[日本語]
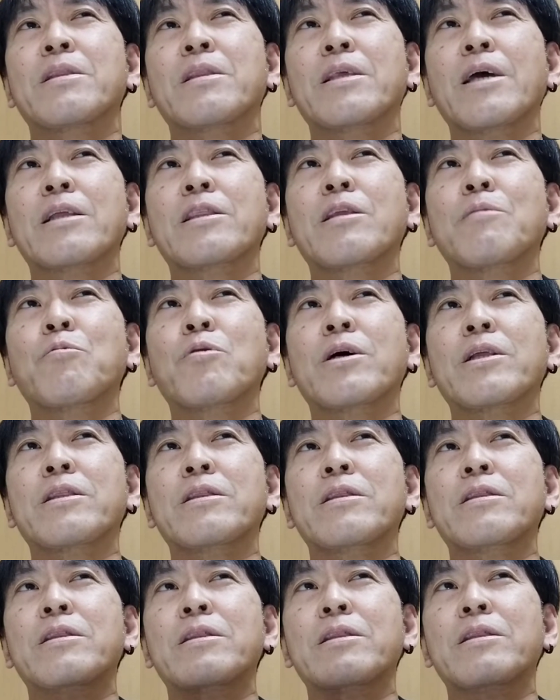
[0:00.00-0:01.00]
やってもら
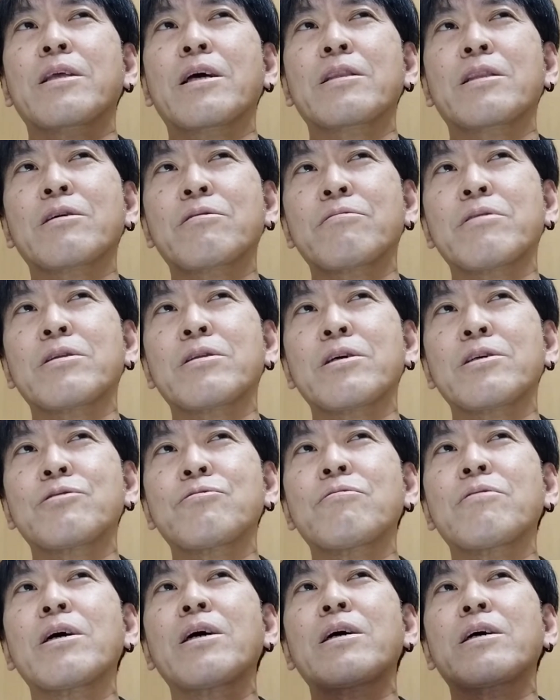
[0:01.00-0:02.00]
やってくれた
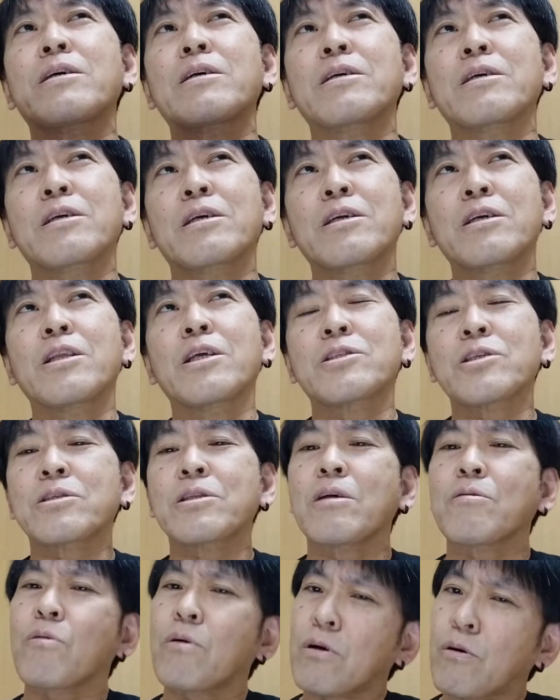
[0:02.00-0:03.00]
人が入れちゃっ
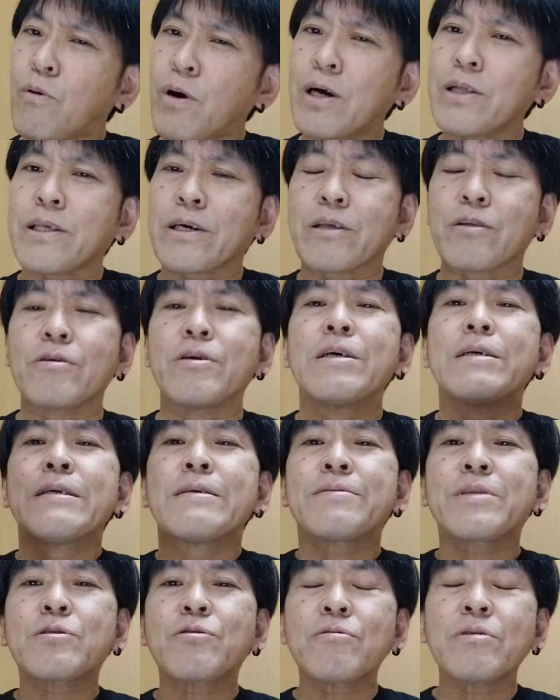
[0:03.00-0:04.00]
たのかなわかんないけど
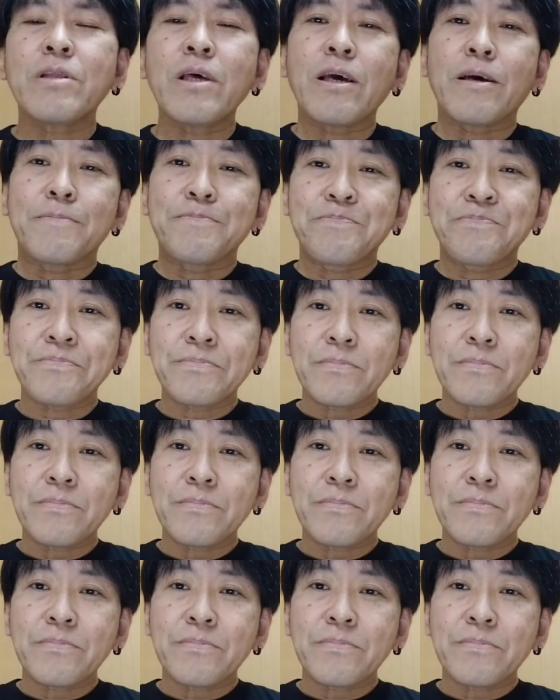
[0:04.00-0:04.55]
でそれで